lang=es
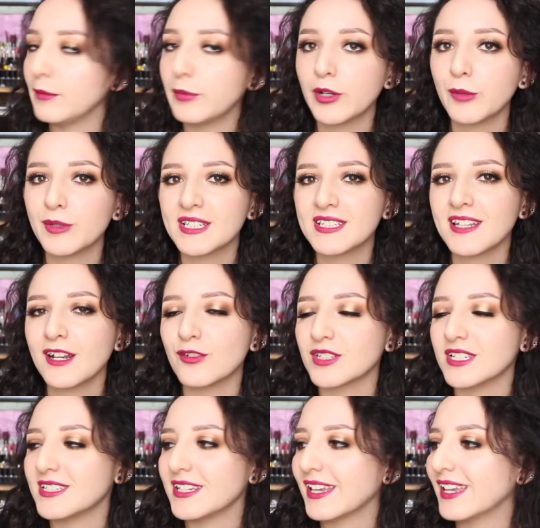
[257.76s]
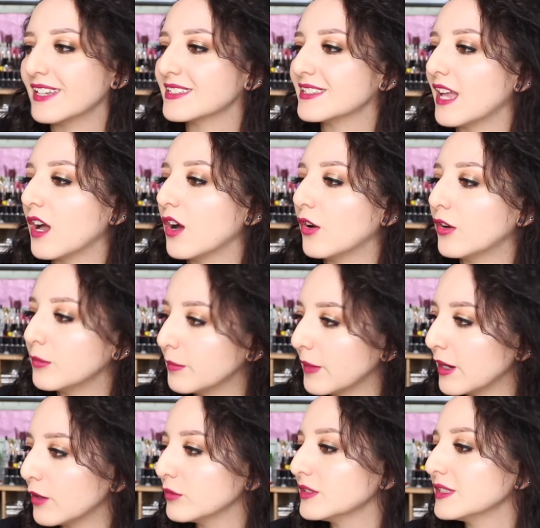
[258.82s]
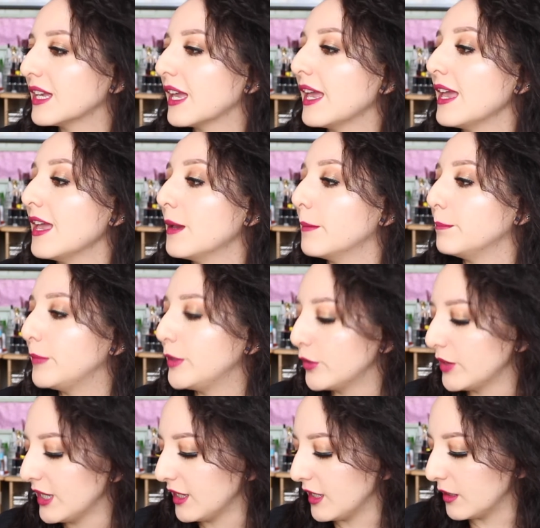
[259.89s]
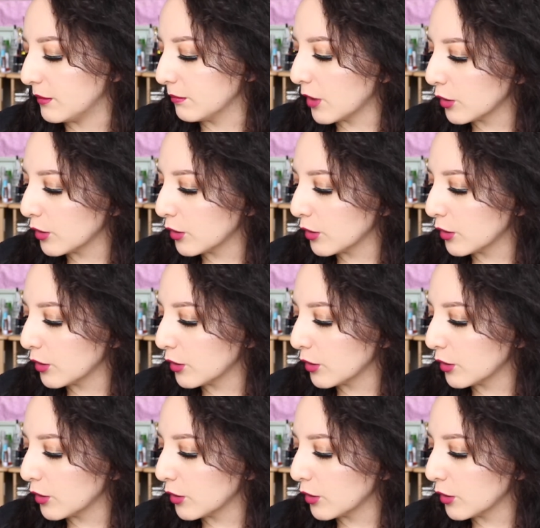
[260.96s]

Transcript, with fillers: Y bueno pues esta nos dice que es la Unbound Beauty in